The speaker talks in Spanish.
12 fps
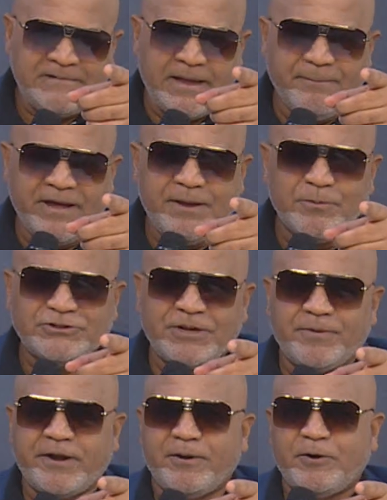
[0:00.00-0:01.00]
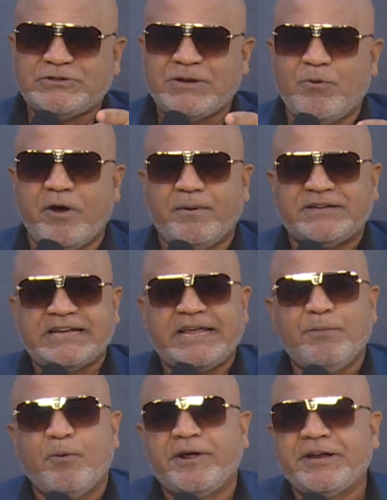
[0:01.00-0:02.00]
Venimos en breve, no se mueva,
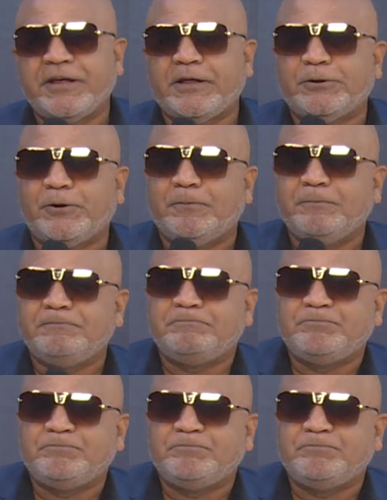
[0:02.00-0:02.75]
seguimos maringueando.